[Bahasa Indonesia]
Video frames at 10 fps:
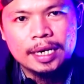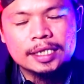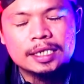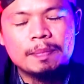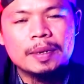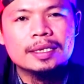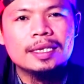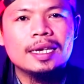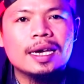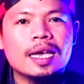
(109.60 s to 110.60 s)

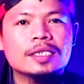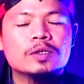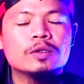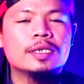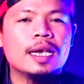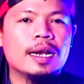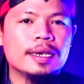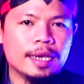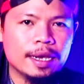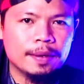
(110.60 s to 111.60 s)
Seperti kasus
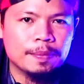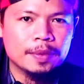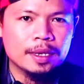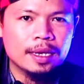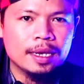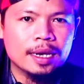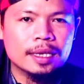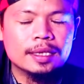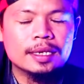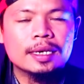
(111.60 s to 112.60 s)
halnya
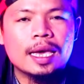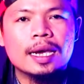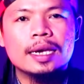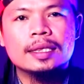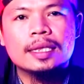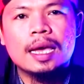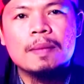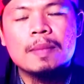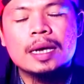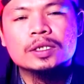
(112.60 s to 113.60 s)
ketika
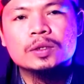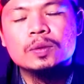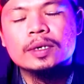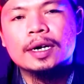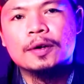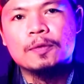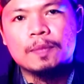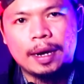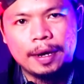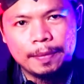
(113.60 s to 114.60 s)
kita masuk ke
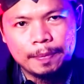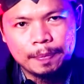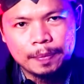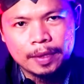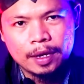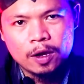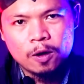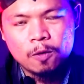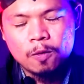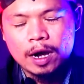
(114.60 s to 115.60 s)
rumah
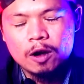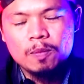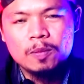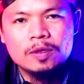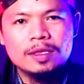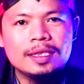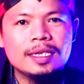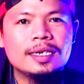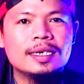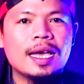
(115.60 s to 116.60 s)
walaupun
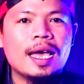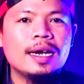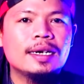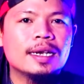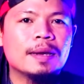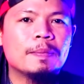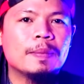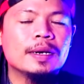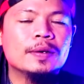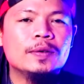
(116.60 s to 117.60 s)
tidak ada
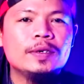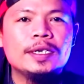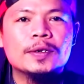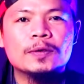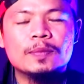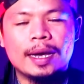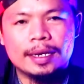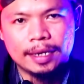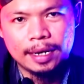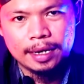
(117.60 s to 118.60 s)
penghuni
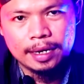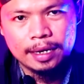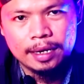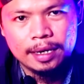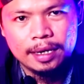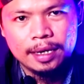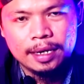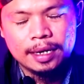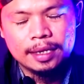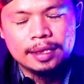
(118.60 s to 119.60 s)
rumahnya,
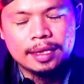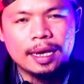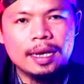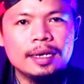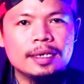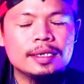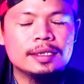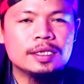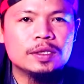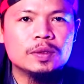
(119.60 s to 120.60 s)
kita di
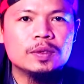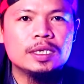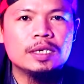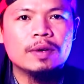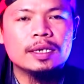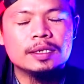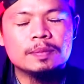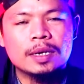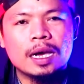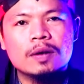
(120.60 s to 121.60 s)
situ
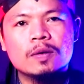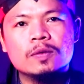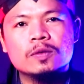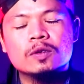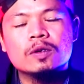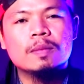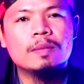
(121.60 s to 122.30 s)
diwajibkan untuk